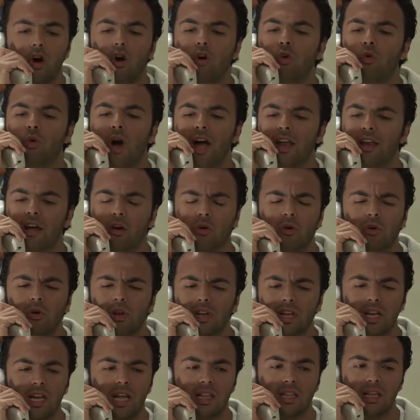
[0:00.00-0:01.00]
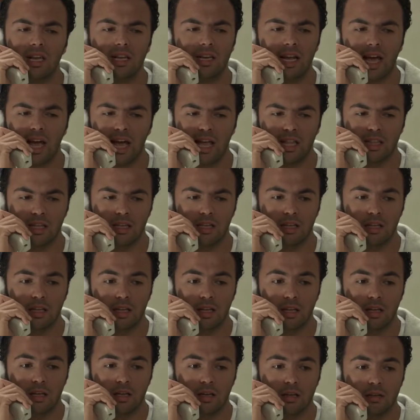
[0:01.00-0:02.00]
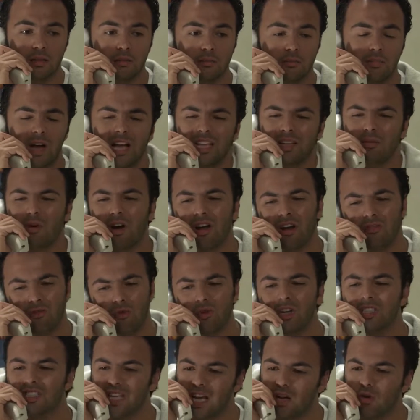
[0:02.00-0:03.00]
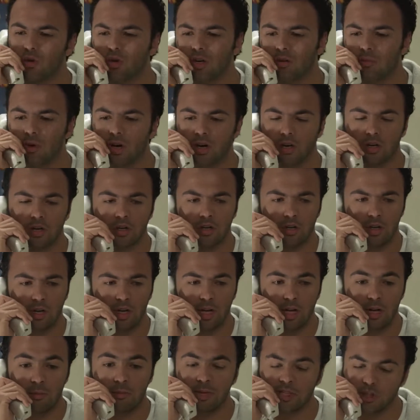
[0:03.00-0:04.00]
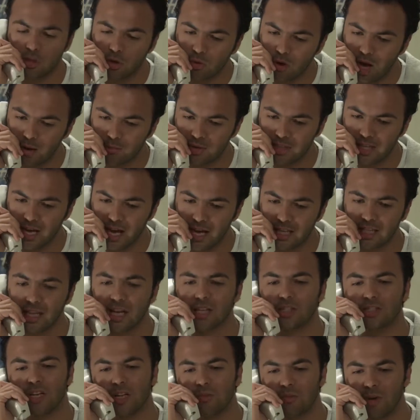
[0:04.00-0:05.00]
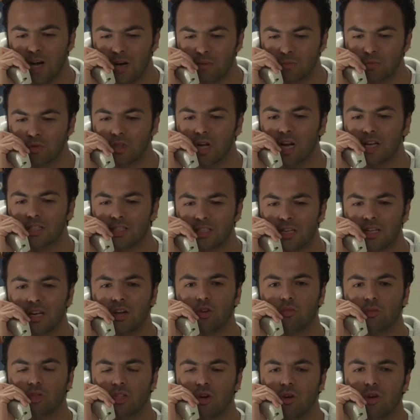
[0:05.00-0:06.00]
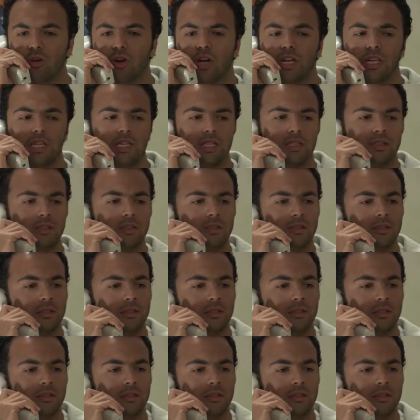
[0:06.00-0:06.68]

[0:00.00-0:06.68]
هو احنا كلنا طلعنا عادي بعد ما قرفونا زي كل مره بس هو احمد قعد عشان محمود اصلا كانوا بيدوروا عليه